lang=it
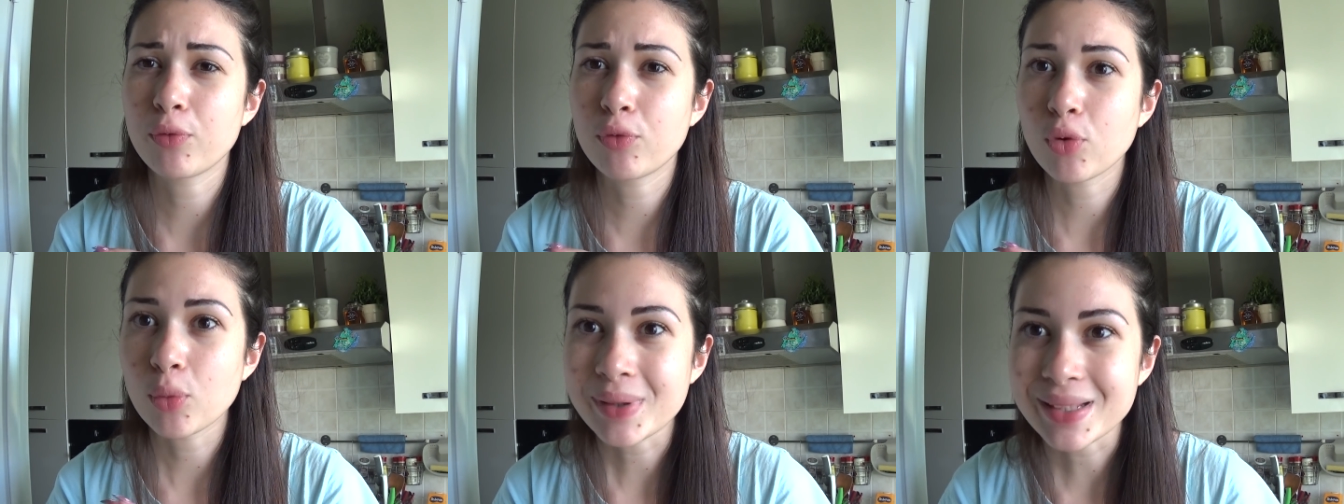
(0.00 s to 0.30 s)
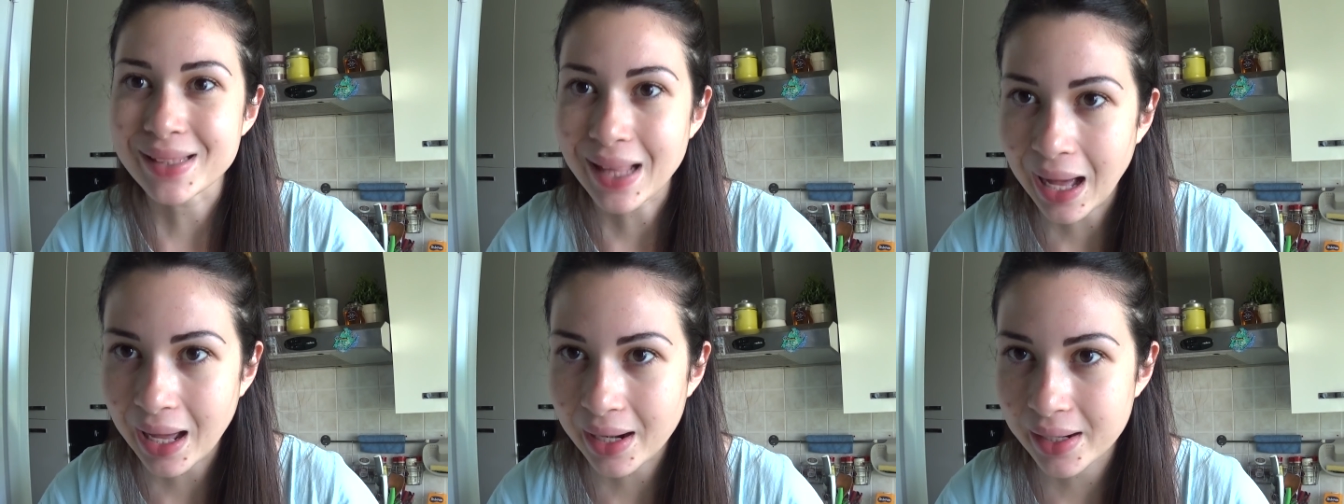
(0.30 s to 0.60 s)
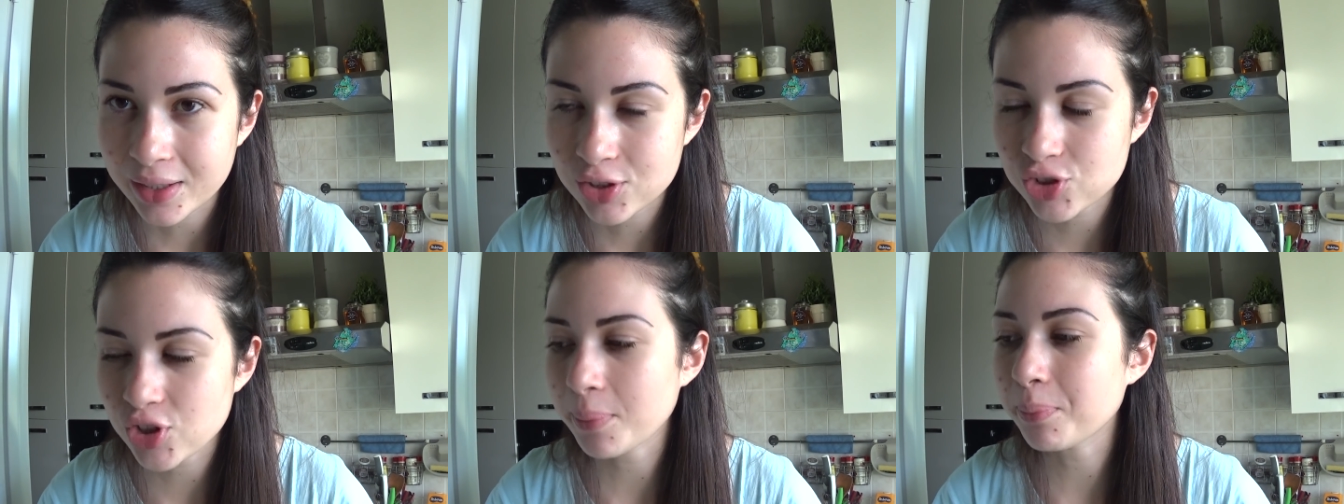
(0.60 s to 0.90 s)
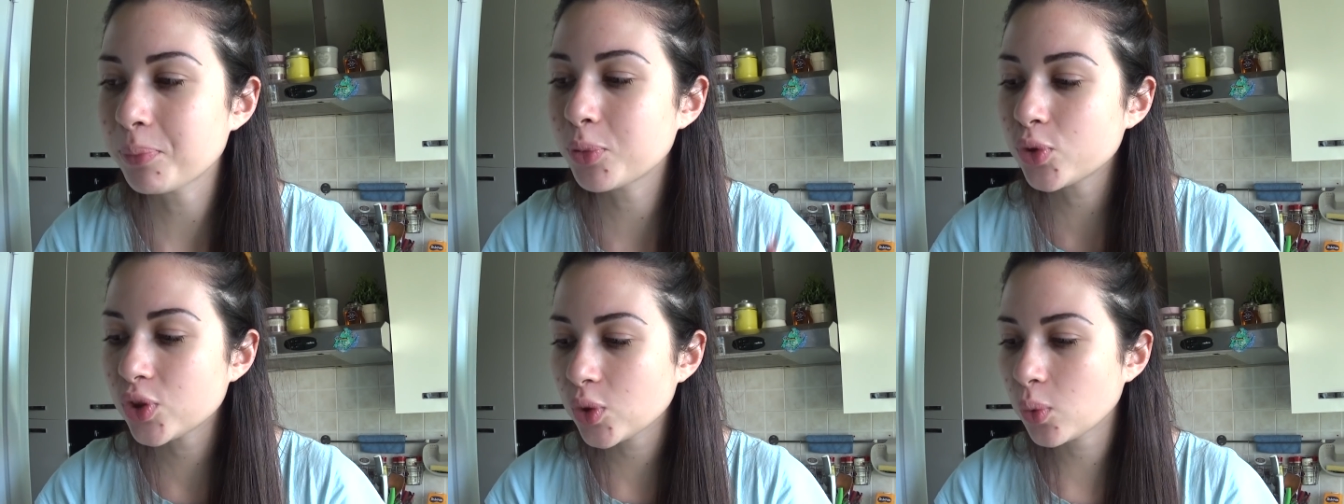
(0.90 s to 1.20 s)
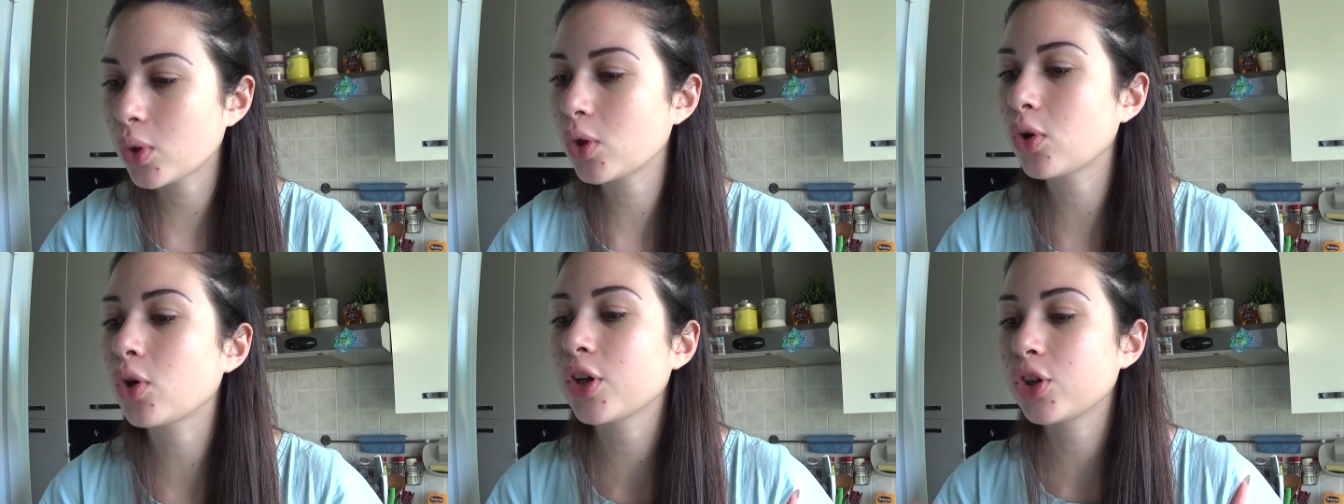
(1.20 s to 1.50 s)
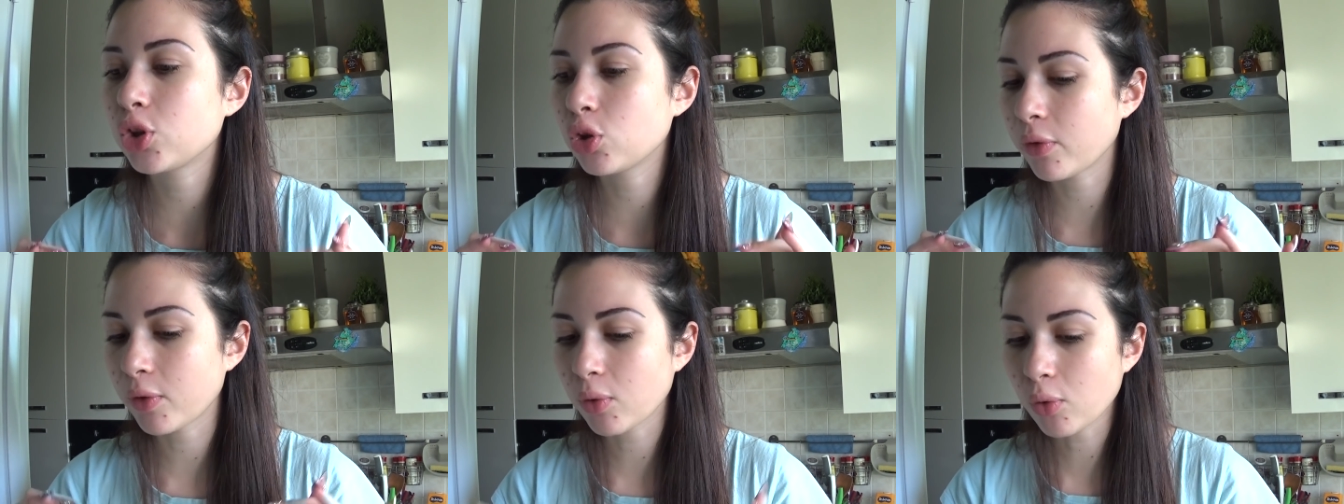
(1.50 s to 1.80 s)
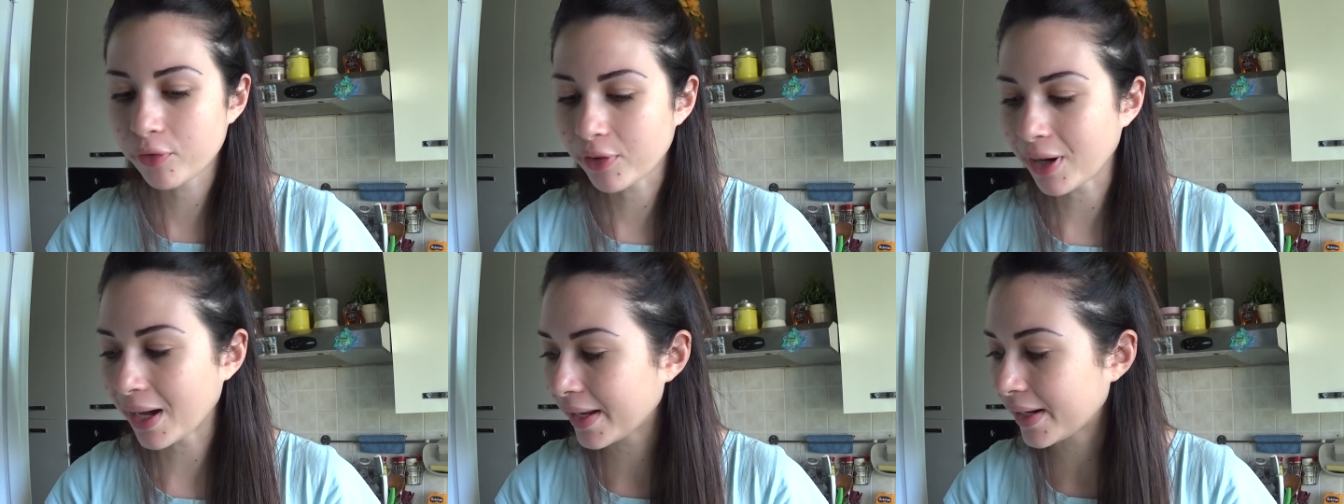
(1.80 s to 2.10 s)
vomitare cioè più di quello che
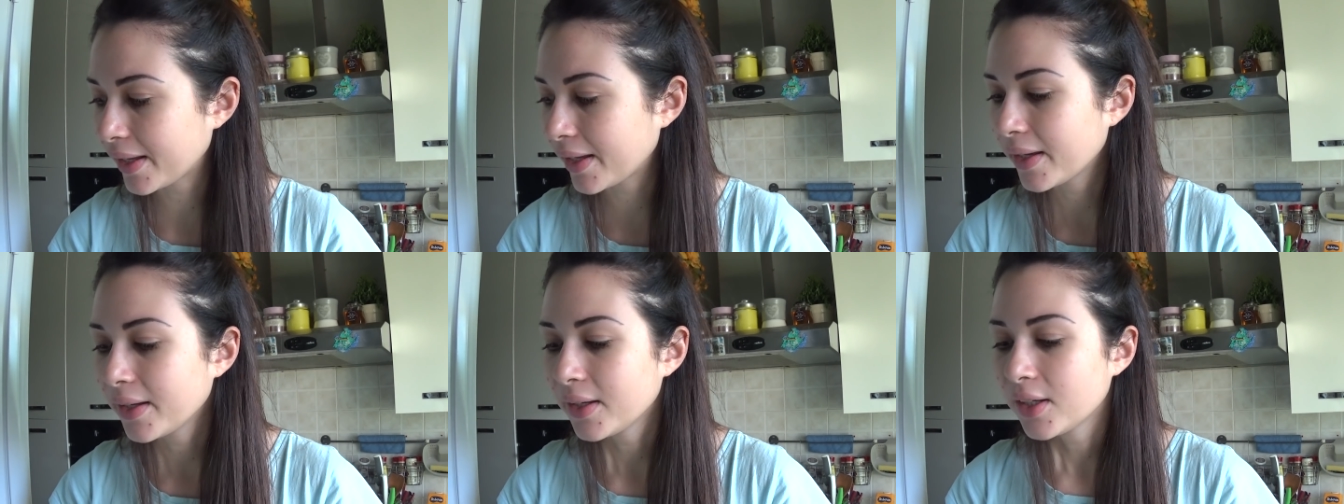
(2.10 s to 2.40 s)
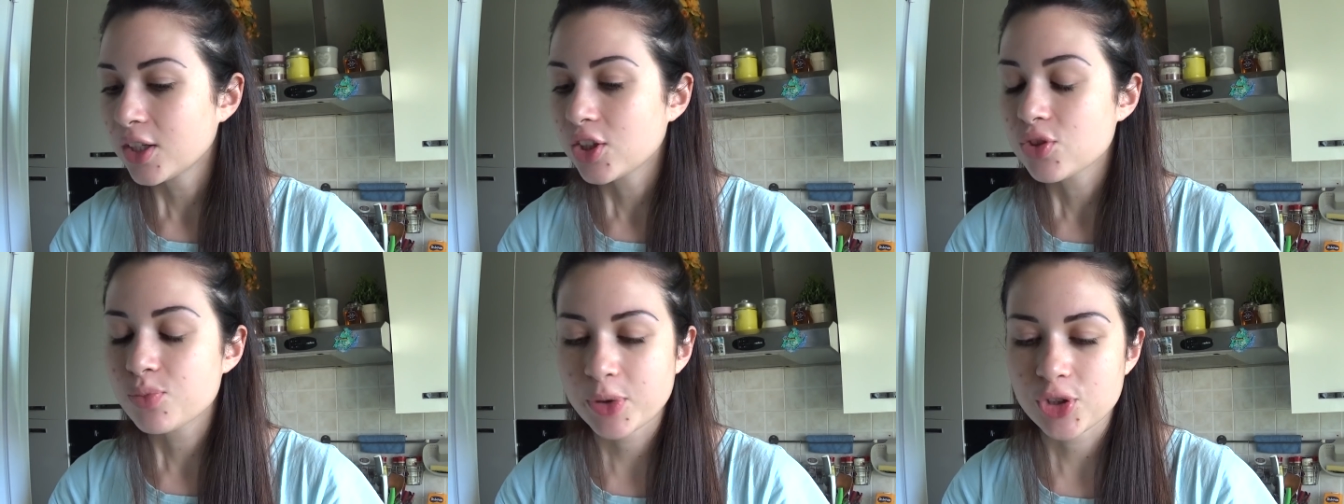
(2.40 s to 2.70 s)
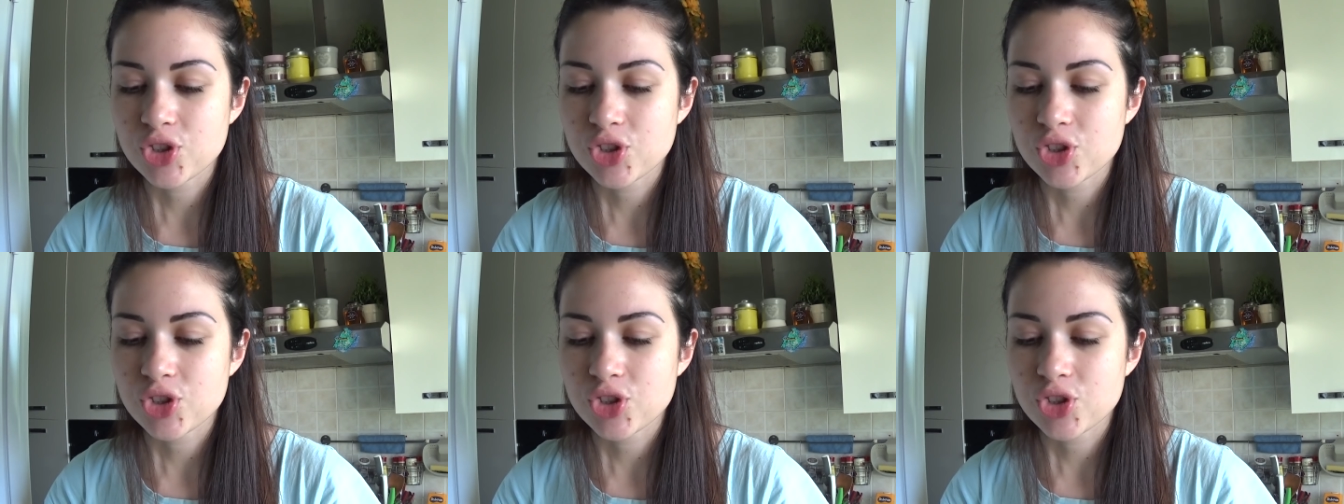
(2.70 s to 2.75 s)
dovevo fare